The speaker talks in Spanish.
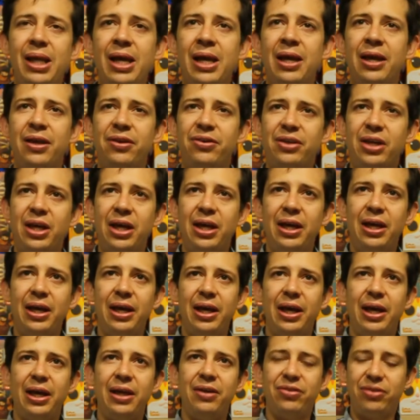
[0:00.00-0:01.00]
es que
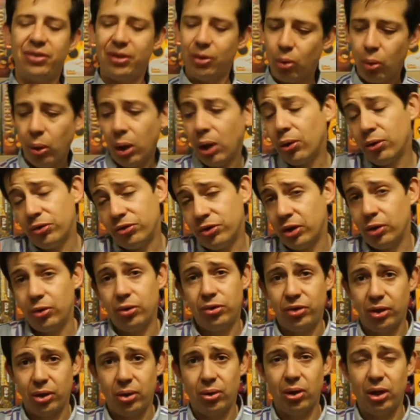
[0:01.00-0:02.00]
este juego está en
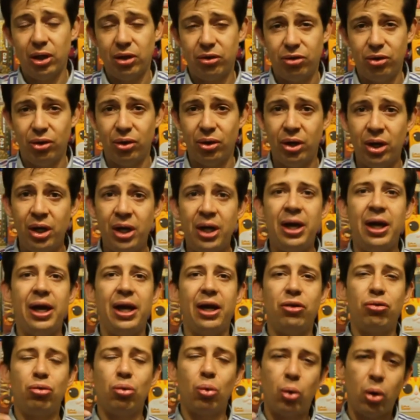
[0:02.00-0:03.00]
nuestra colección.
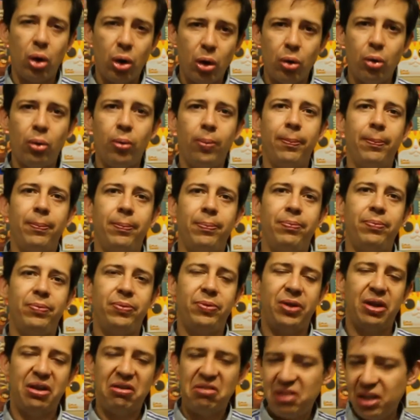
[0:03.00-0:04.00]
Es un juego
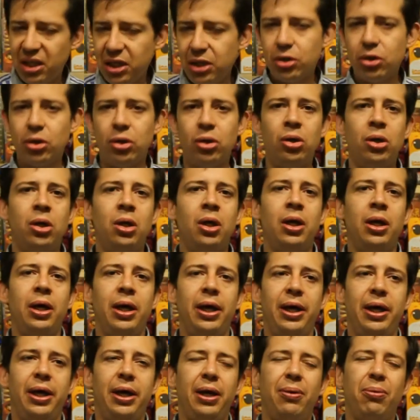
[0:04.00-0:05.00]
sencillo,
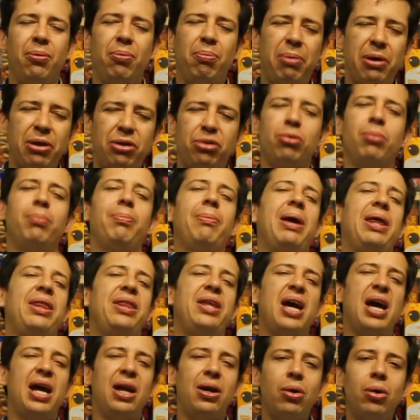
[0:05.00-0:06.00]
eh, un peso
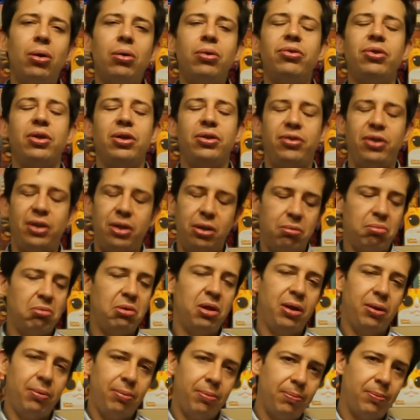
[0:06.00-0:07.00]
mediano, sencillo,
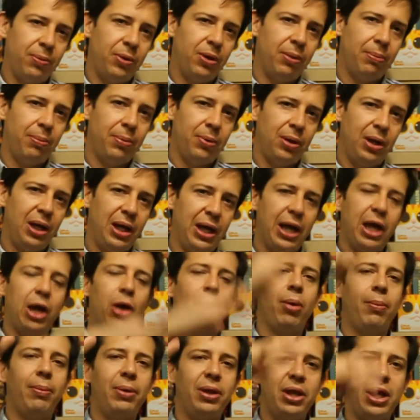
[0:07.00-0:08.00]
de, ligero
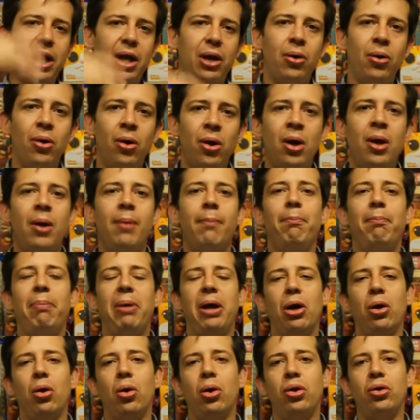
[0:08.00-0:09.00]
a mediano,
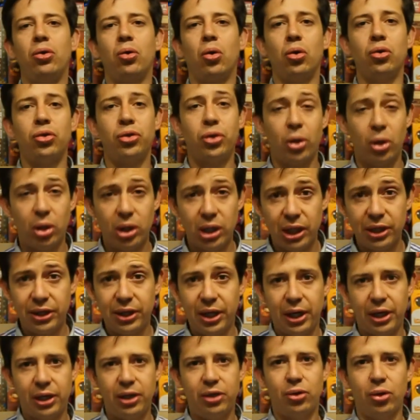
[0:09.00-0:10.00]
pero en control de
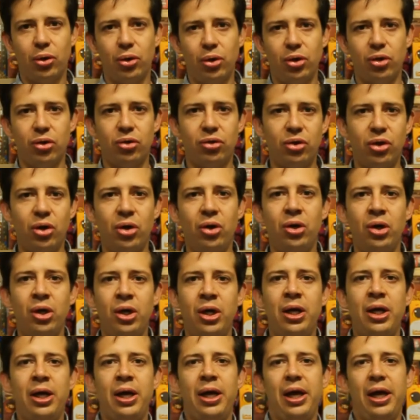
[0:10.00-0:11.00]
territorios, ¿no?
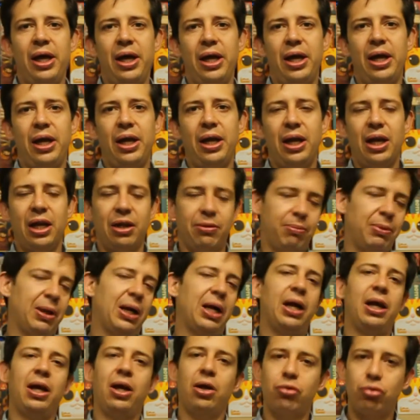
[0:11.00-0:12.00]
Eh, las
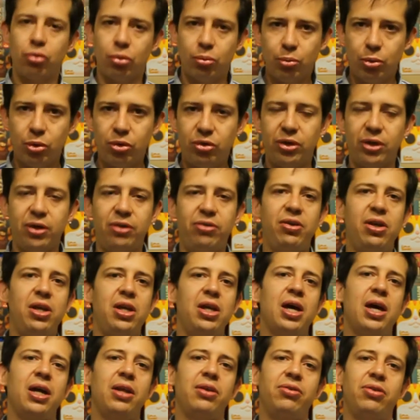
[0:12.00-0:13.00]
mecánicas son muy
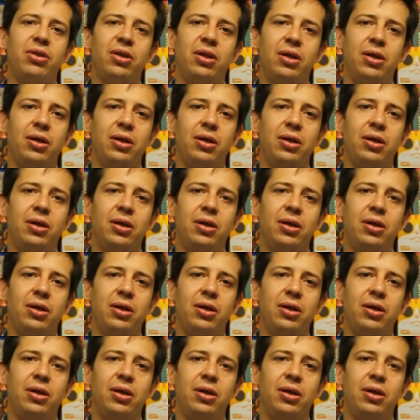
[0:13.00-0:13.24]
sencillas,